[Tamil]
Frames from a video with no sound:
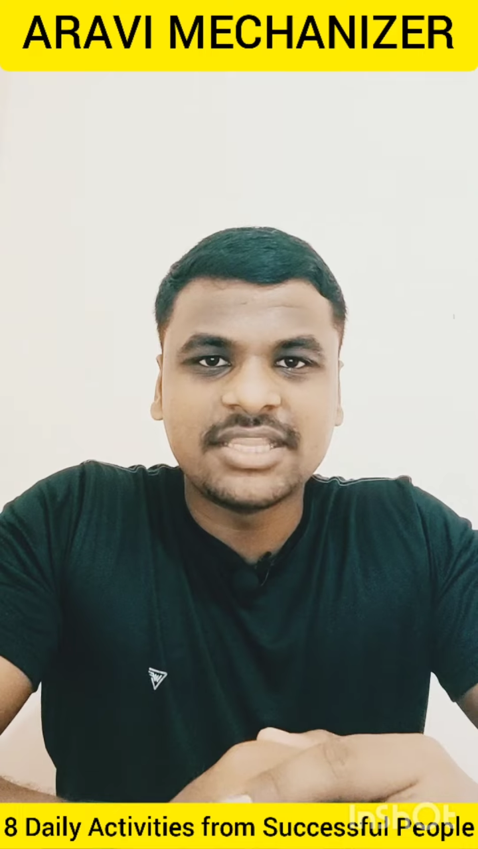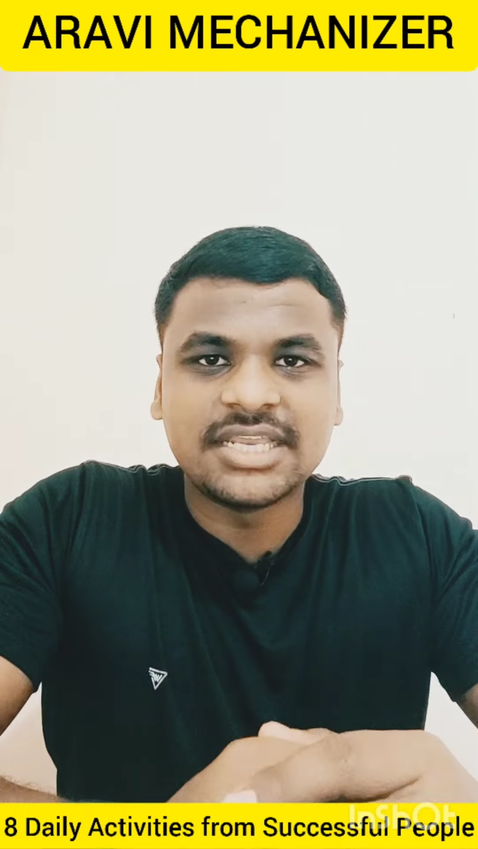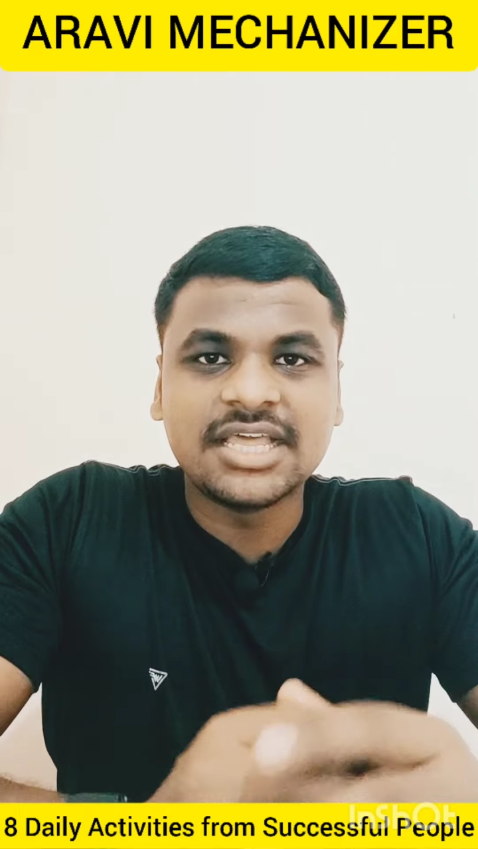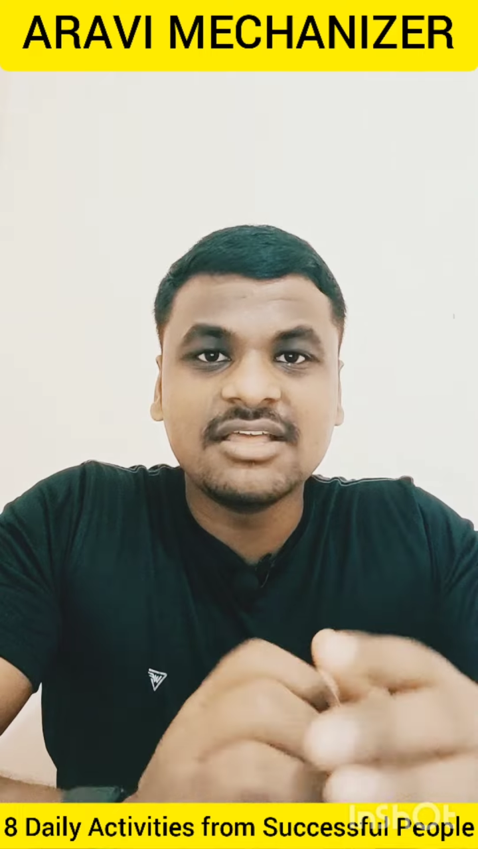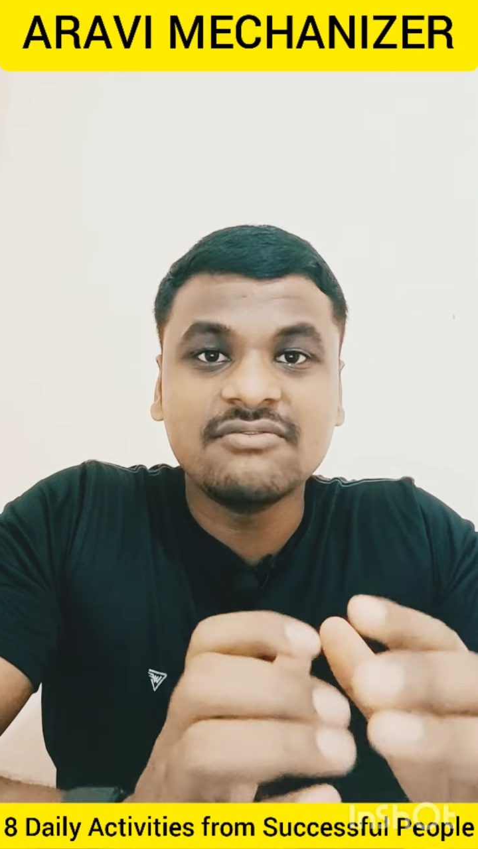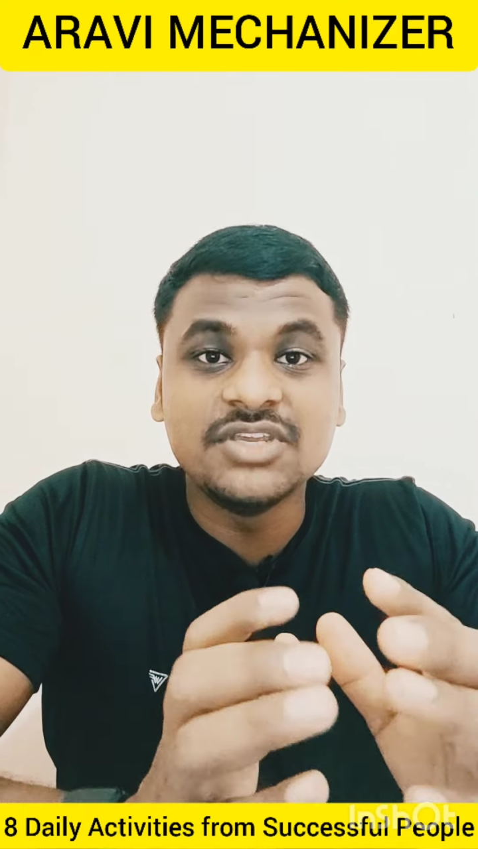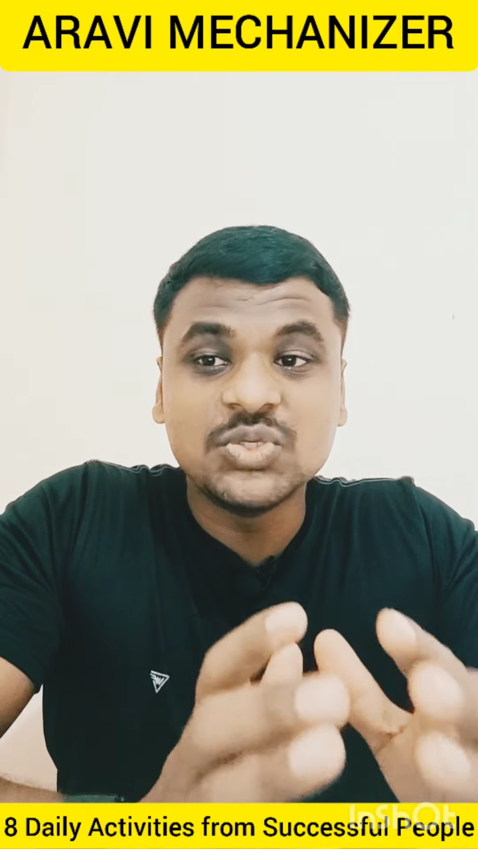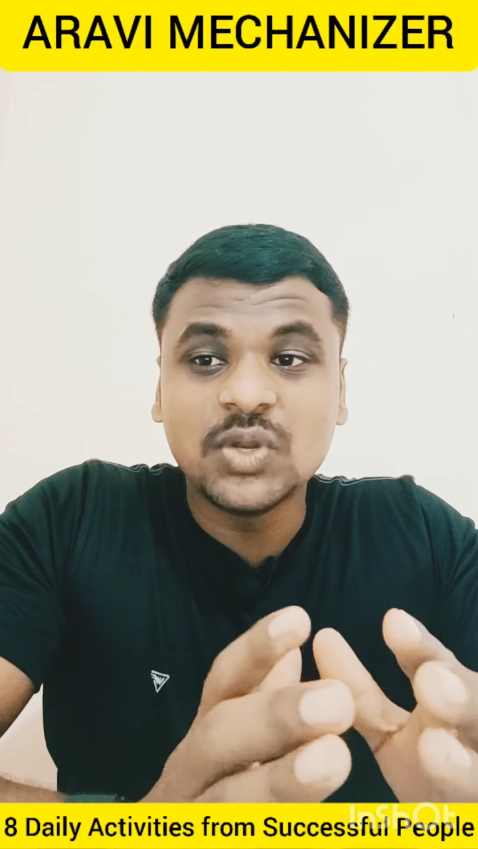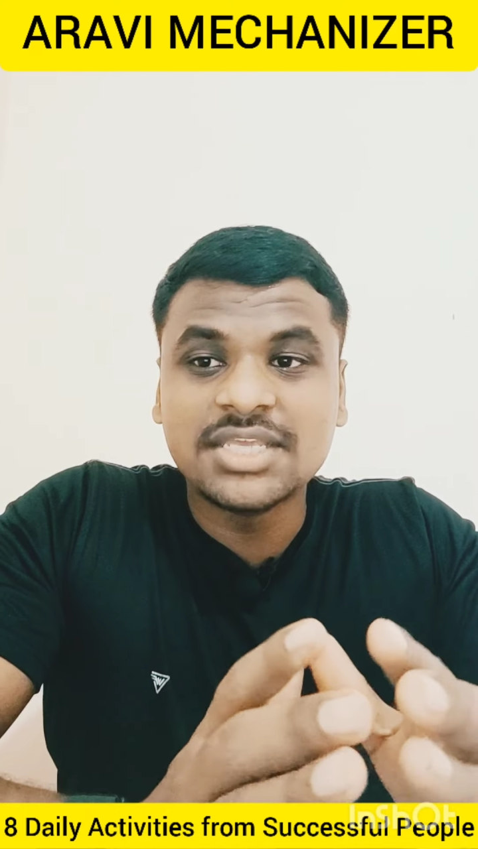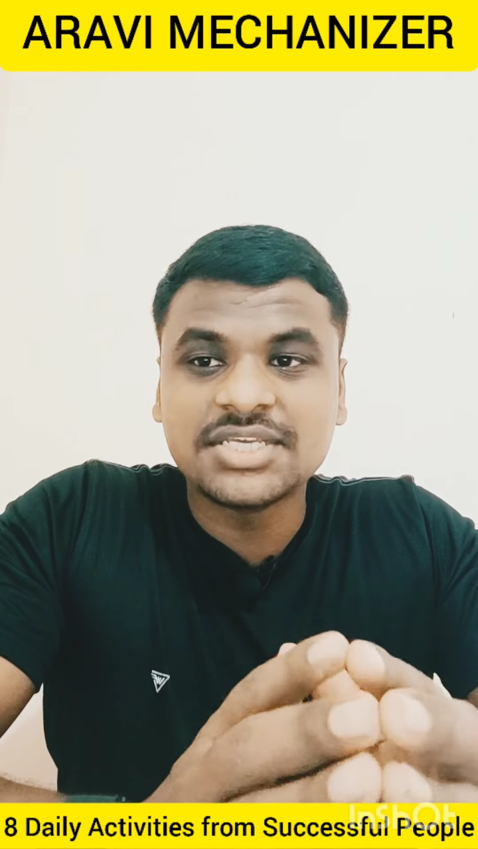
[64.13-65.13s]
பார்த்திங்கன்னா
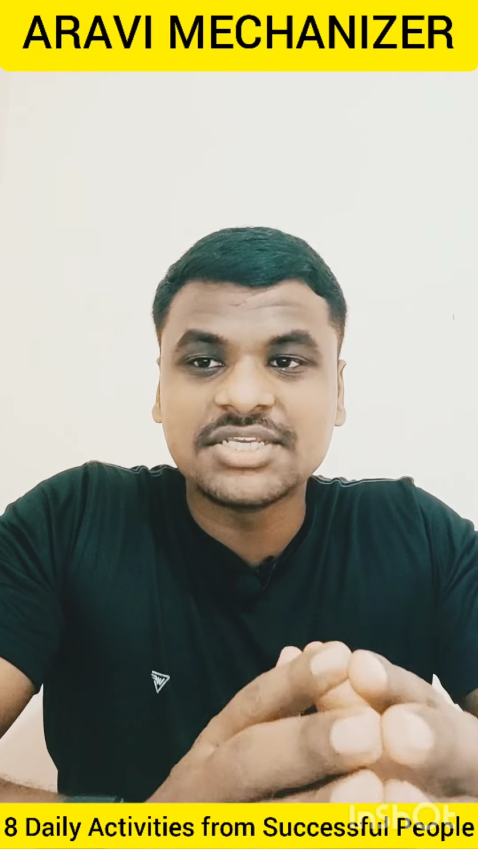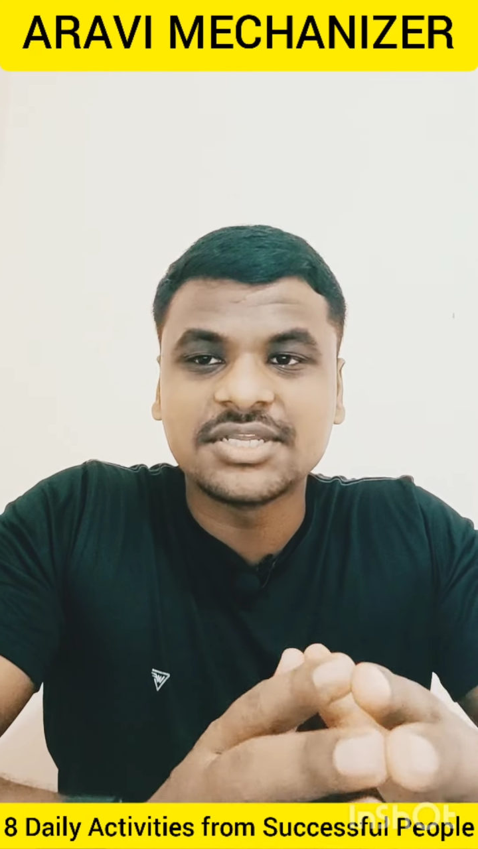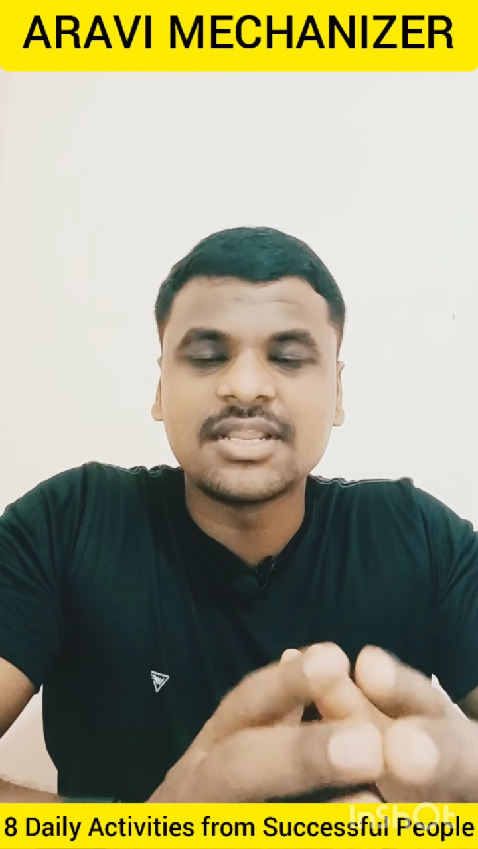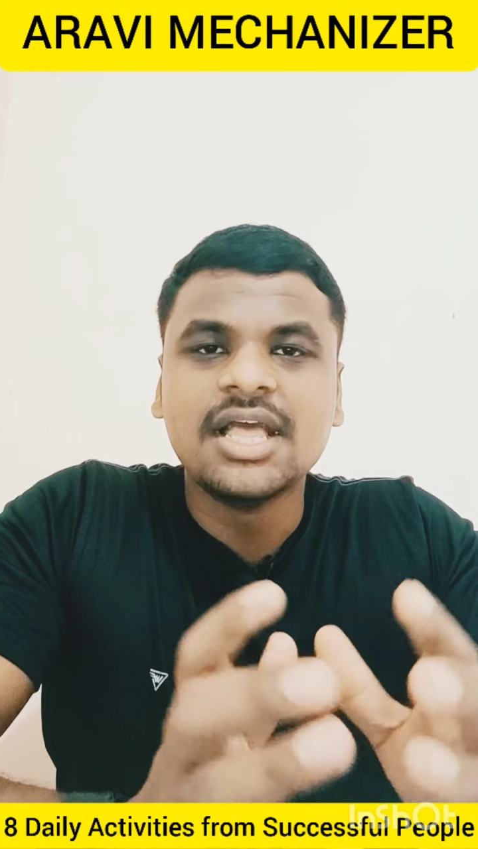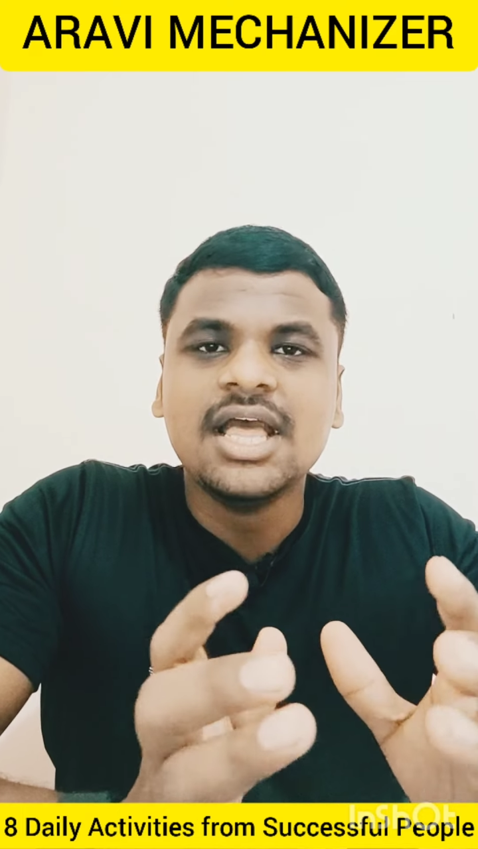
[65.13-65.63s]
விஷுவலைசேஷன்